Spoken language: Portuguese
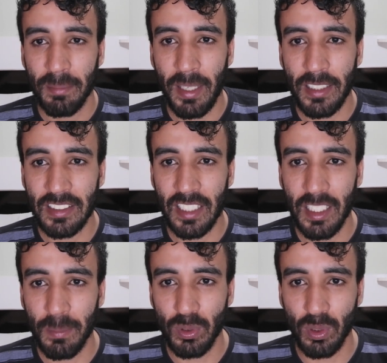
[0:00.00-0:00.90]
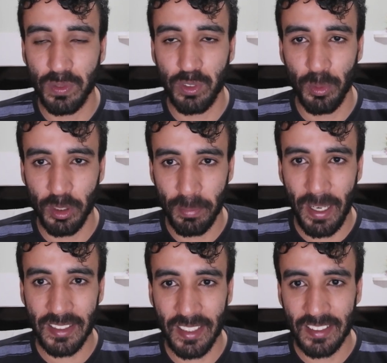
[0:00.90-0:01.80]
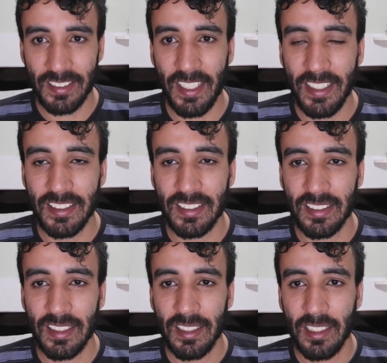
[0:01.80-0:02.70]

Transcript: mas ambos os filmes mais recentes,